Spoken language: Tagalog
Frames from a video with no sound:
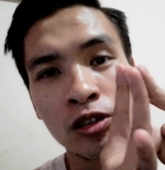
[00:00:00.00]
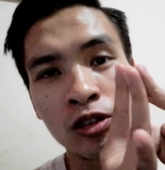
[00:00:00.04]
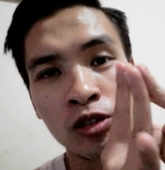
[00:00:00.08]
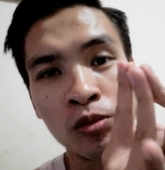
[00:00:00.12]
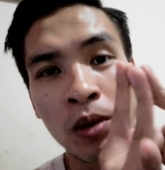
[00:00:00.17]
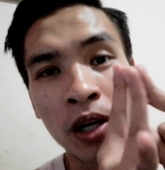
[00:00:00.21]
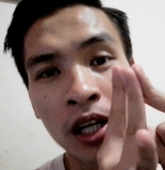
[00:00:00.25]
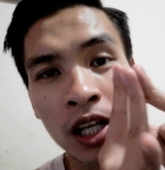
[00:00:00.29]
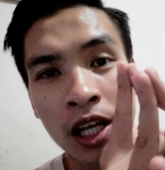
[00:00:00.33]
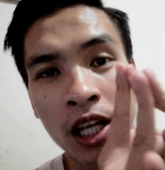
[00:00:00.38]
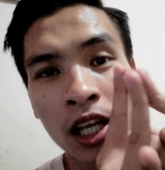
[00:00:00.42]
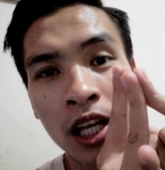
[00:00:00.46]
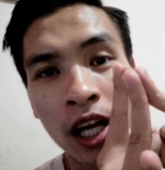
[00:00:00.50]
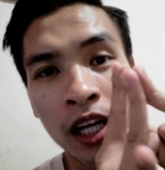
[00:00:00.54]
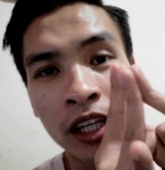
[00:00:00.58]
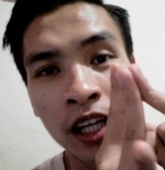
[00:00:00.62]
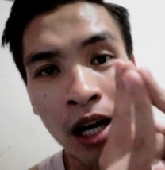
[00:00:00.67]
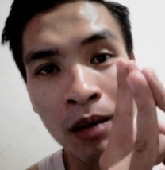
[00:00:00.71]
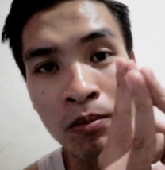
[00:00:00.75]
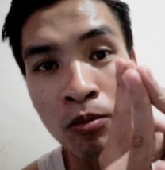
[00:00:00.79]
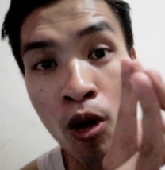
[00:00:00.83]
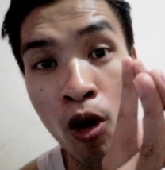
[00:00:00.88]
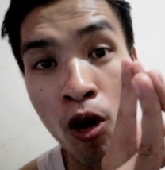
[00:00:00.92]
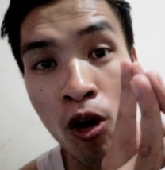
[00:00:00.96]
Yung magiging
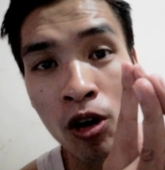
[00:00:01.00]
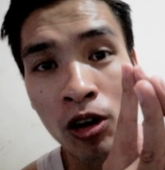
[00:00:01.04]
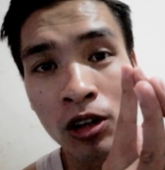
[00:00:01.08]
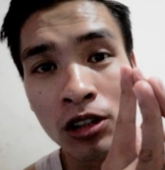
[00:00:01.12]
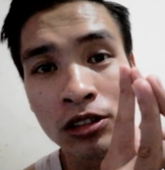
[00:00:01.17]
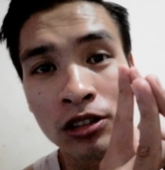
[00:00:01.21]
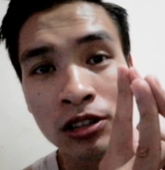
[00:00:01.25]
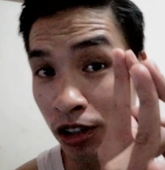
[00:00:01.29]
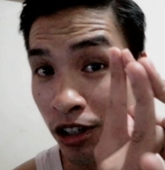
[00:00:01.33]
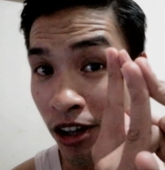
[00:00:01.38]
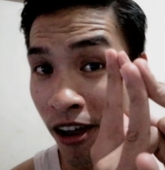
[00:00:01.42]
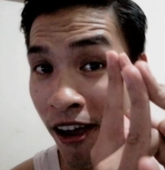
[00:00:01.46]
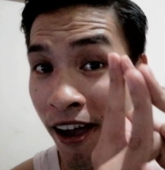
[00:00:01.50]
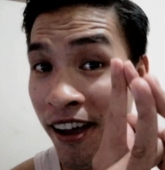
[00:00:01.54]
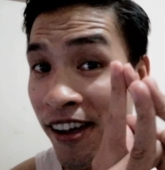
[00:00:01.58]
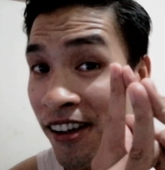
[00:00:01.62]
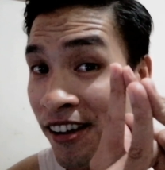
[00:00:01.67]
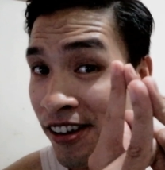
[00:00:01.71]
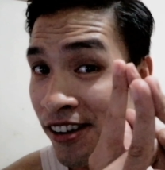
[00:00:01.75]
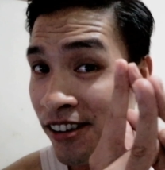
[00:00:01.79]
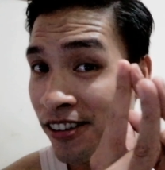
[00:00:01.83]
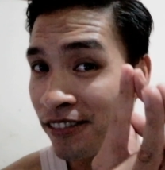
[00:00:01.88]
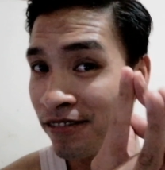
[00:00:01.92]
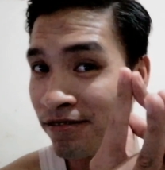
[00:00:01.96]
anak mo.
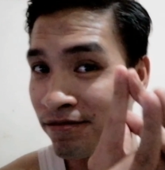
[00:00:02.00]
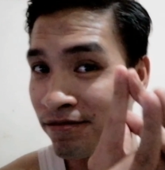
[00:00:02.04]
Okay?